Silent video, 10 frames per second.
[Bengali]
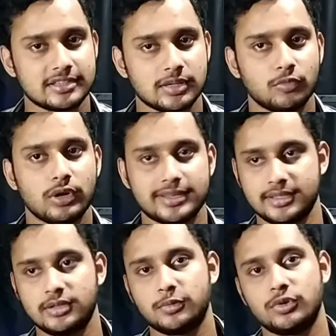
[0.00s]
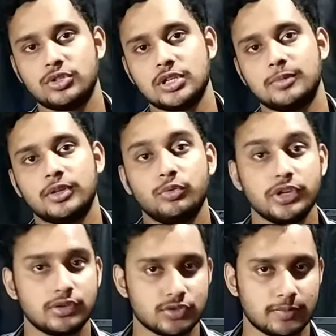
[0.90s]
সিস্টেমগুলো আছে তারপর হচ্ছে আমাদের
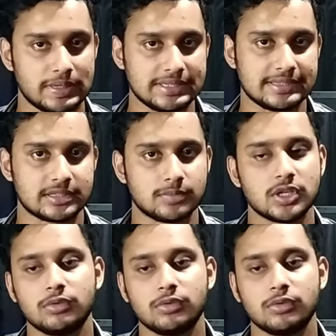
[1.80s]
উইন্ডোজ অপারেটিং সিস্টেম